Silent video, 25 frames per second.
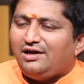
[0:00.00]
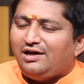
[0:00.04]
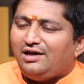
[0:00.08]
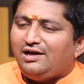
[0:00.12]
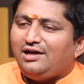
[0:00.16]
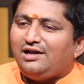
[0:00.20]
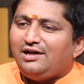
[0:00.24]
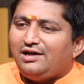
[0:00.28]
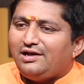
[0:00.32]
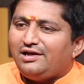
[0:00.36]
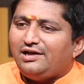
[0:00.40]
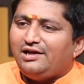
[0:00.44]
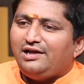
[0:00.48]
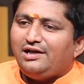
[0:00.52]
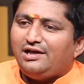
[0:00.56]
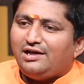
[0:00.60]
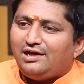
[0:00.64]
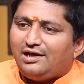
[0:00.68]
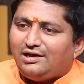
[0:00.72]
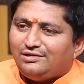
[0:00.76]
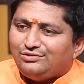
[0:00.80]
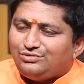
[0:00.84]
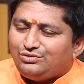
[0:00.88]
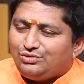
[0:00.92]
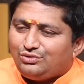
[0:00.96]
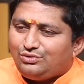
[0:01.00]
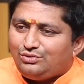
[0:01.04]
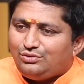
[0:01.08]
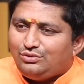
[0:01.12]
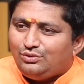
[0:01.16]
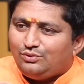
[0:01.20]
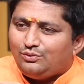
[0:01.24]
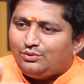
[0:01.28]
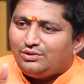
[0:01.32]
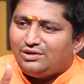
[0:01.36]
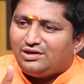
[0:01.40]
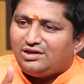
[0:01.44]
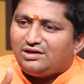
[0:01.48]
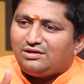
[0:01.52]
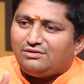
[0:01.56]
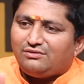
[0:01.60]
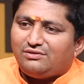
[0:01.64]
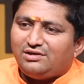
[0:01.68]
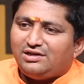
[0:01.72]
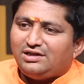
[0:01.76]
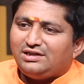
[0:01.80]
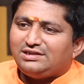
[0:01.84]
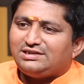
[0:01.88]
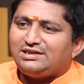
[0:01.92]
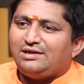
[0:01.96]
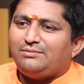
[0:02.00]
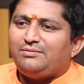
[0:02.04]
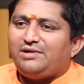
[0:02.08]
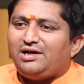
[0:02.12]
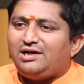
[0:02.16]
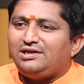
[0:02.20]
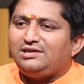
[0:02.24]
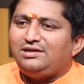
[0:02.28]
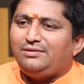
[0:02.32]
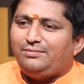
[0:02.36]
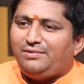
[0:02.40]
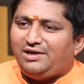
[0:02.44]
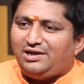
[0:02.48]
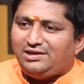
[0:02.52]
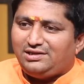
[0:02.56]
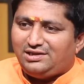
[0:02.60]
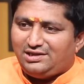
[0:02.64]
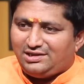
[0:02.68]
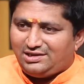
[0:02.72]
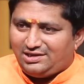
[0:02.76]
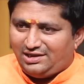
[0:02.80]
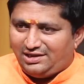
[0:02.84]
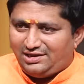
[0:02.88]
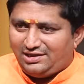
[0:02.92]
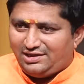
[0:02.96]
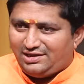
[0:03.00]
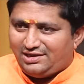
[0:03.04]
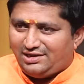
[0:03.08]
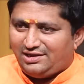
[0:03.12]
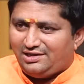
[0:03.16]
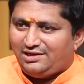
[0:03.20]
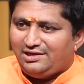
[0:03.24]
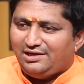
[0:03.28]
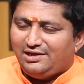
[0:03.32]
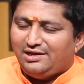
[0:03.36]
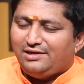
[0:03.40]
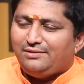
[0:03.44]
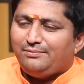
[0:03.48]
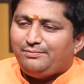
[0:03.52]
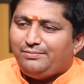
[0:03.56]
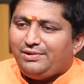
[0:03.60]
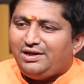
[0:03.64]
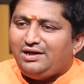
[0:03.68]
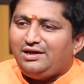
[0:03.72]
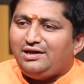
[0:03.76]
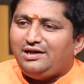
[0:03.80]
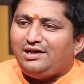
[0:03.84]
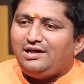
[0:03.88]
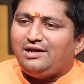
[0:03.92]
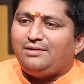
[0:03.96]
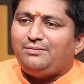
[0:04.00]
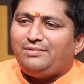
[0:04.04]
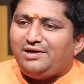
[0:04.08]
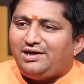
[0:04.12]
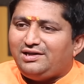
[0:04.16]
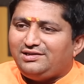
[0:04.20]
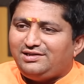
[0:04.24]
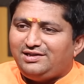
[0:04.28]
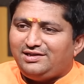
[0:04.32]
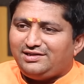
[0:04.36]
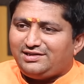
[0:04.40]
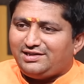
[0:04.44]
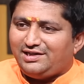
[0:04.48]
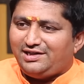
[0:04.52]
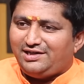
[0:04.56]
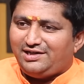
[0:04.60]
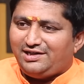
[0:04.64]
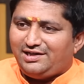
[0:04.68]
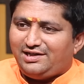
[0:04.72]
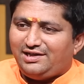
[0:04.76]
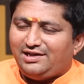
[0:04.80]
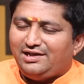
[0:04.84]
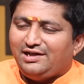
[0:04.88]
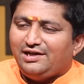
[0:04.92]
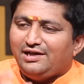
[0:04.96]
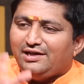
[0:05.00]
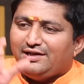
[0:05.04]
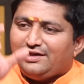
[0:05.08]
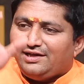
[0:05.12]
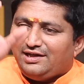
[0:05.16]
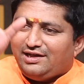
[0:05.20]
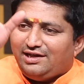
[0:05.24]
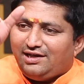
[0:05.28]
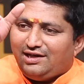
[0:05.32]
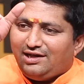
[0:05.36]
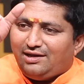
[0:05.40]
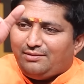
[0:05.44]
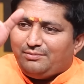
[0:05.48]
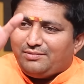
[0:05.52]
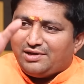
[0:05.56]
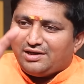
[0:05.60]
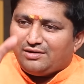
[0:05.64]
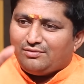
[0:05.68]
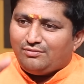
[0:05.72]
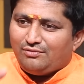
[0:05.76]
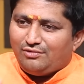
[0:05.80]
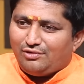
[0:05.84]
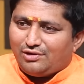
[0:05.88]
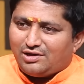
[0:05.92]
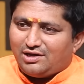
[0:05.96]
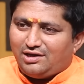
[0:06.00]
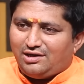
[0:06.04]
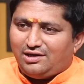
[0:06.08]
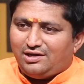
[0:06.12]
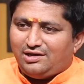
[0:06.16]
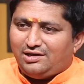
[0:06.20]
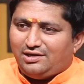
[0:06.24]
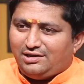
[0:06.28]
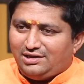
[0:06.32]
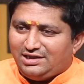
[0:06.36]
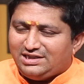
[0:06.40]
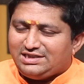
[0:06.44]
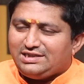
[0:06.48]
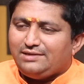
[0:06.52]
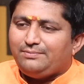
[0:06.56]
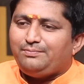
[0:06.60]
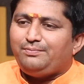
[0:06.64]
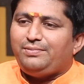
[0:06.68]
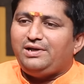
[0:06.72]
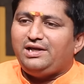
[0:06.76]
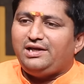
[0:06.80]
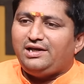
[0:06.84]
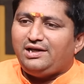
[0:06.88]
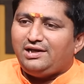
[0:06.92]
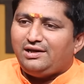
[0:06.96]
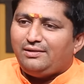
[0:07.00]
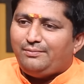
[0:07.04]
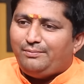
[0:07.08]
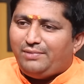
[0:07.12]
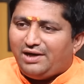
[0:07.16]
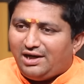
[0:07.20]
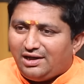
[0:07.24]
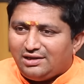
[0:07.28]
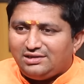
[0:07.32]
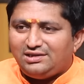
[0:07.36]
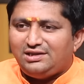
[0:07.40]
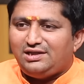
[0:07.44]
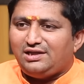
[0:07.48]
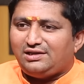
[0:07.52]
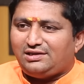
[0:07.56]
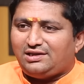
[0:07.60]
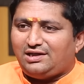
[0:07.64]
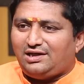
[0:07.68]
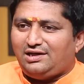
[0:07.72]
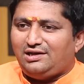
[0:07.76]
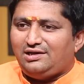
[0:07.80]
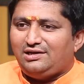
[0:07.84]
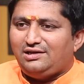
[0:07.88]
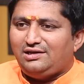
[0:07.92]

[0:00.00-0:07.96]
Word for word: అలాగే నా చుట్టూ ఉన్నటువంటి సమాజ బాధ్యత ఏంటి పిల్లల బాధ్యత ఏంటి ఇలా మనం ఒక డిసిప్లిన్గా బాధ్యత